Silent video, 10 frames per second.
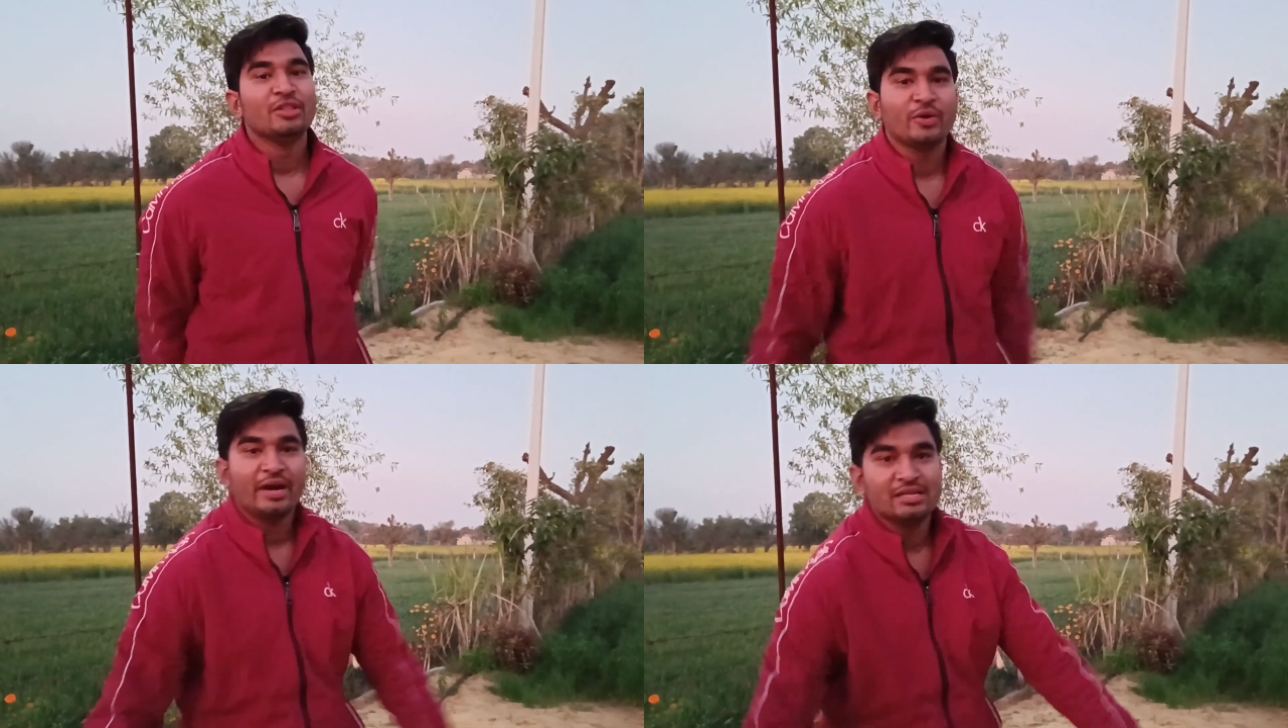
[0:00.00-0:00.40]

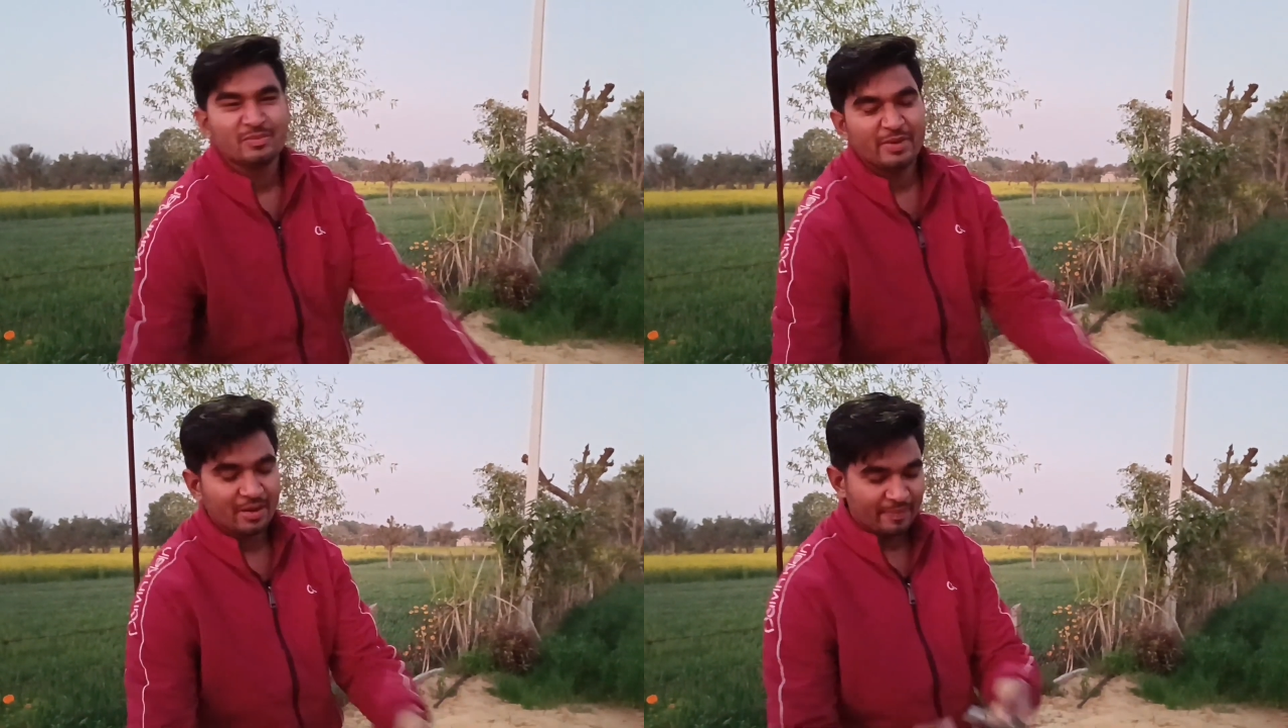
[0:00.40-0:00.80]
तो
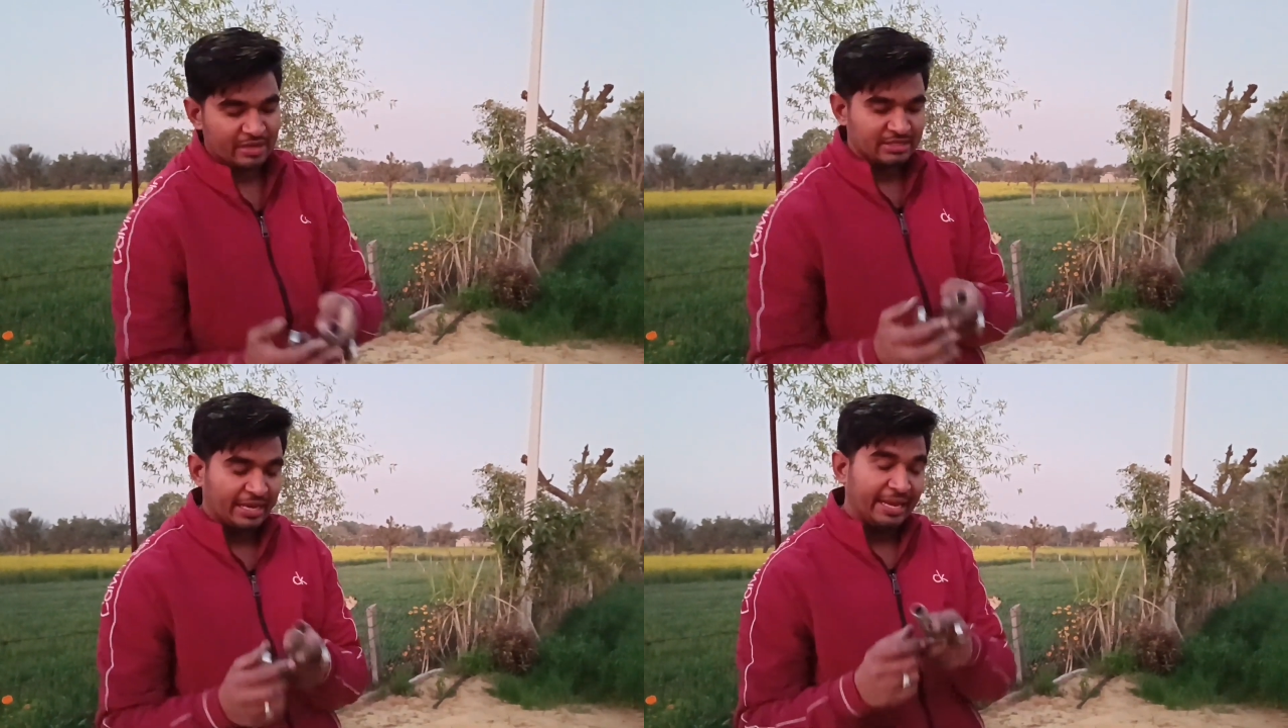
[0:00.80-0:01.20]
गाइज मेरे
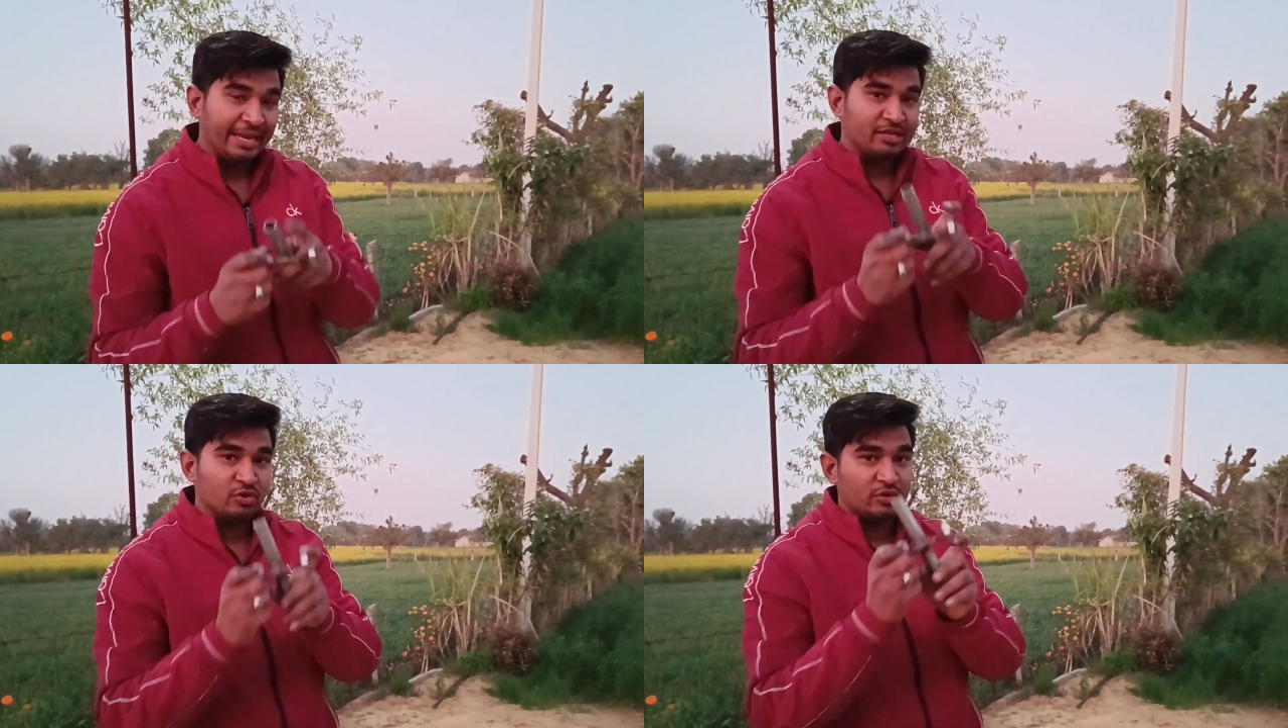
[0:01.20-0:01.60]
पास है
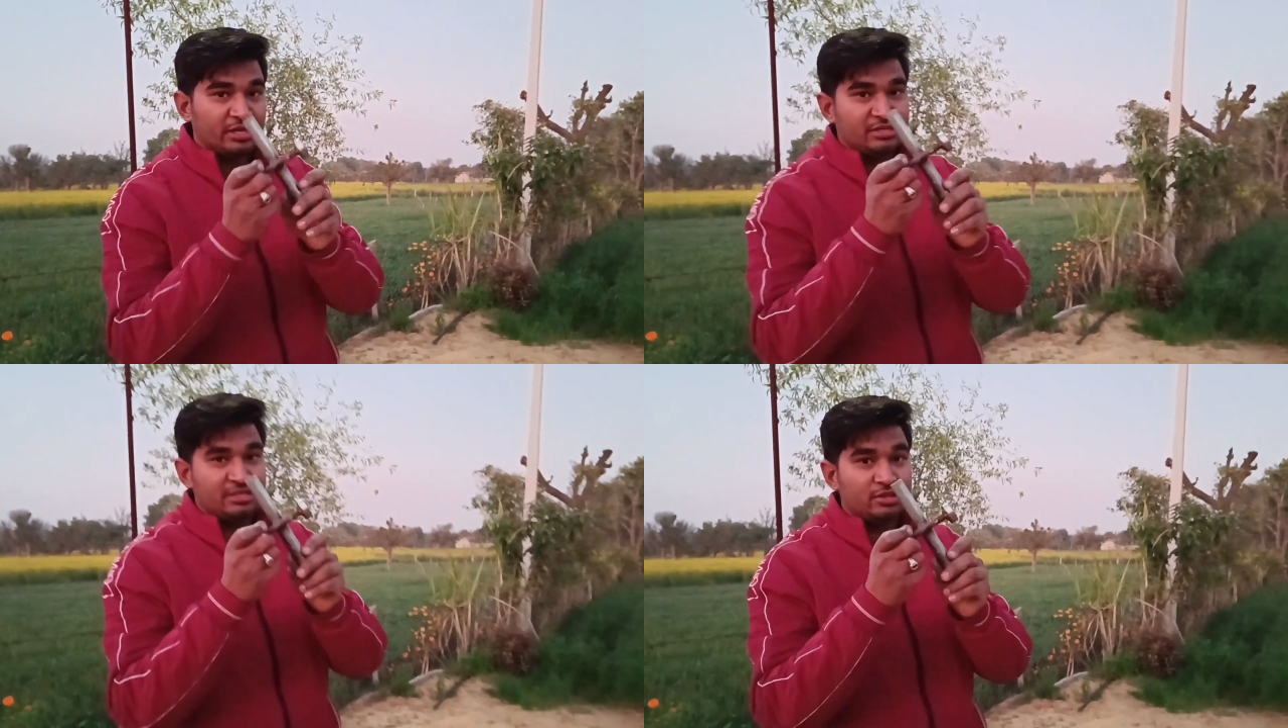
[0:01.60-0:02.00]
एक
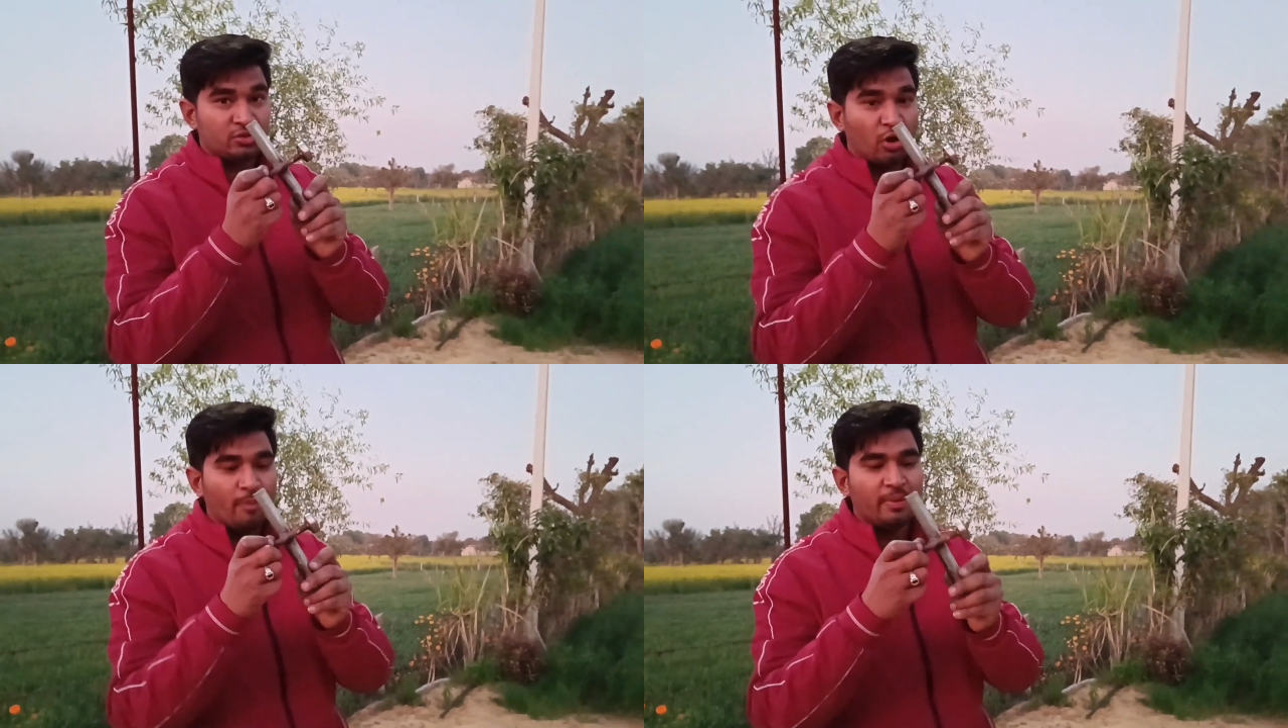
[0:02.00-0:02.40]
छोटी सी
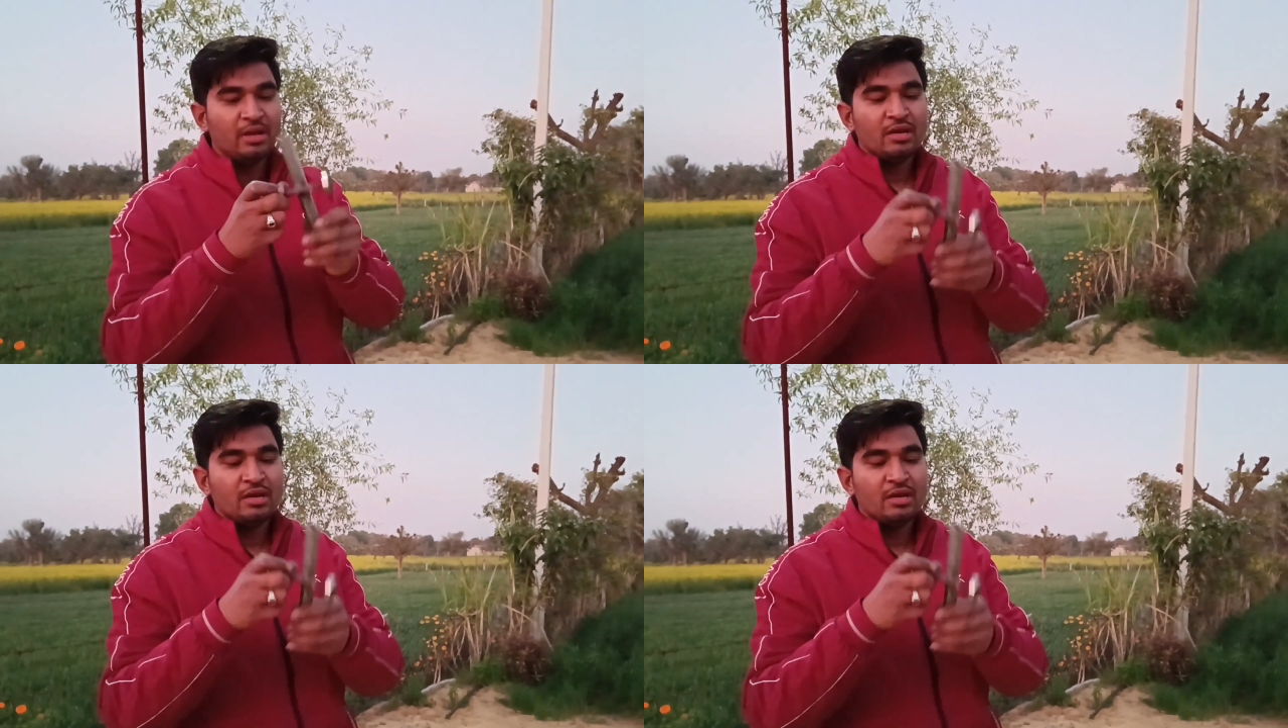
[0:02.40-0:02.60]
तोप